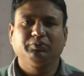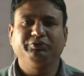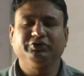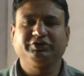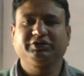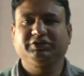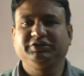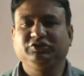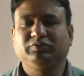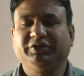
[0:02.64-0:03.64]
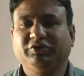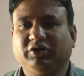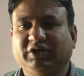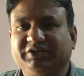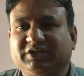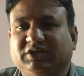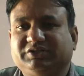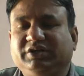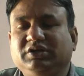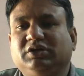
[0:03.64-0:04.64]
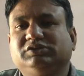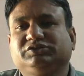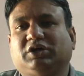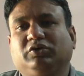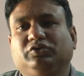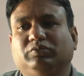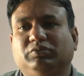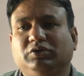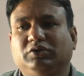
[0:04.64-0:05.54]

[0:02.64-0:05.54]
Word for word: প্রিয় শিক্ষার্থী তোমাদের অনলাইন ক্লাসে স্বাগতম